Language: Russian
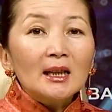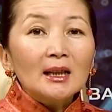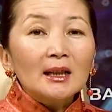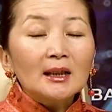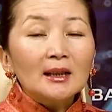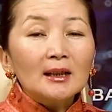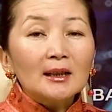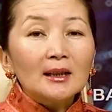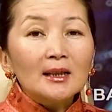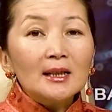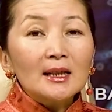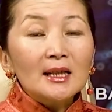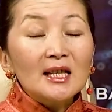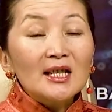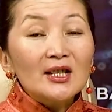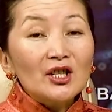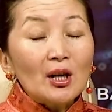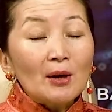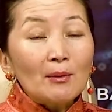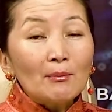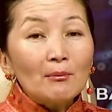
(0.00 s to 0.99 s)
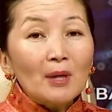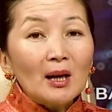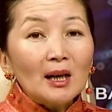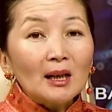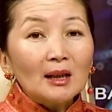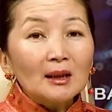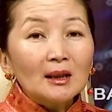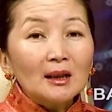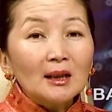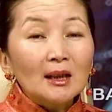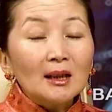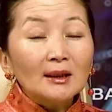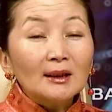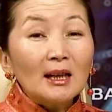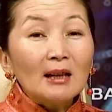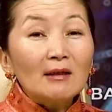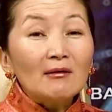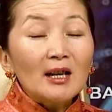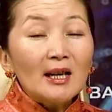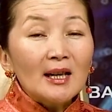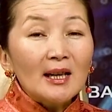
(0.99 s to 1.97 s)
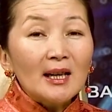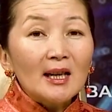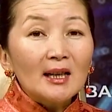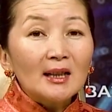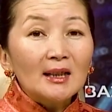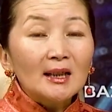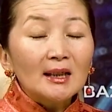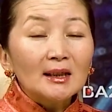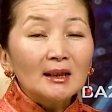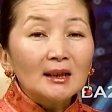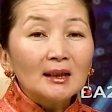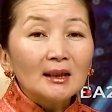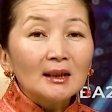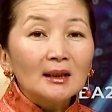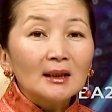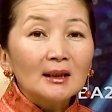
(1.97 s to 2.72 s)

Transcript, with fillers: Кыргыз Чамбал Навахелин.